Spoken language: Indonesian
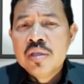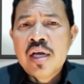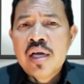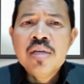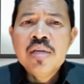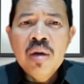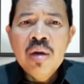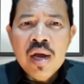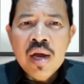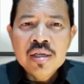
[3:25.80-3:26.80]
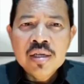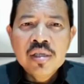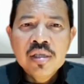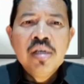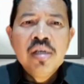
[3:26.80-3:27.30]
Gagasan bawahan
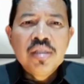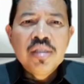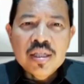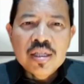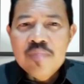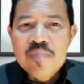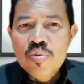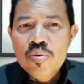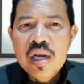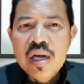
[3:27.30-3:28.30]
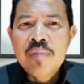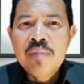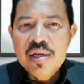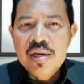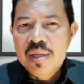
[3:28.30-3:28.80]
tertampung dalam
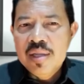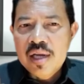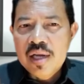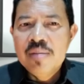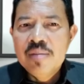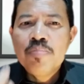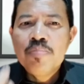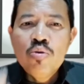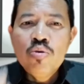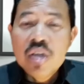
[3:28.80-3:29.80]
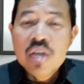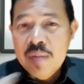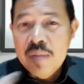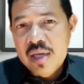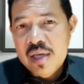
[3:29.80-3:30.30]
kalimat-kalimat penunjang
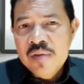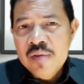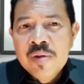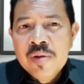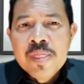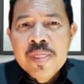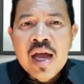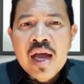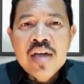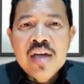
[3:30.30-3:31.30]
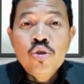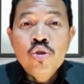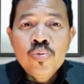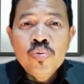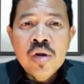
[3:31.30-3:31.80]
paragraf akan
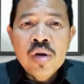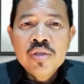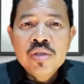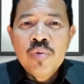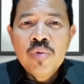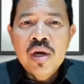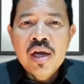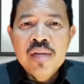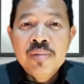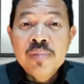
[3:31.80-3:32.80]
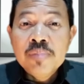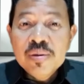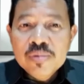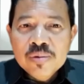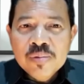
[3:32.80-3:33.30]
ditutup oleh sebuah kalimat
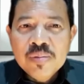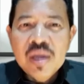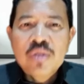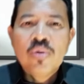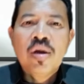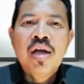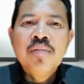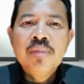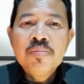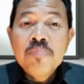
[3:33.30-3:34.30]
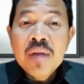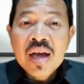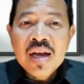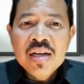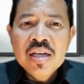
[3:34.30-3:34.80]
penutup atau kalimat
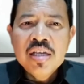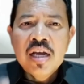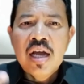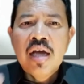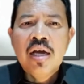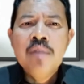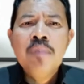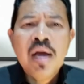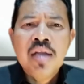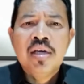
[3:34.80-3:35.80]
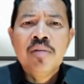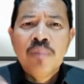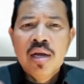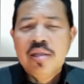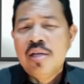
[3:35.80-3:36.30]
pengalih yang akan mengalihkan
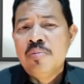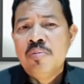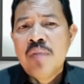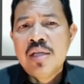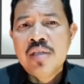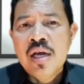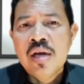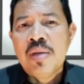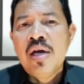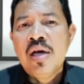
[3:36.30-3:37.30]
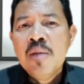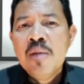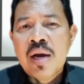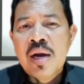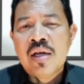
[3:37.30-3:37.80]
perhatian pembaca pada
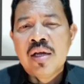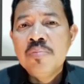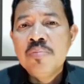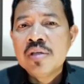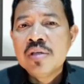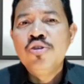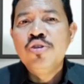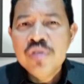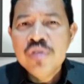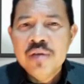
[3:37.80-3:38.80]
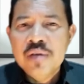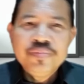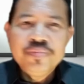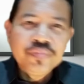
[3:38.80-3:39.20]
paragraf selanjutnya.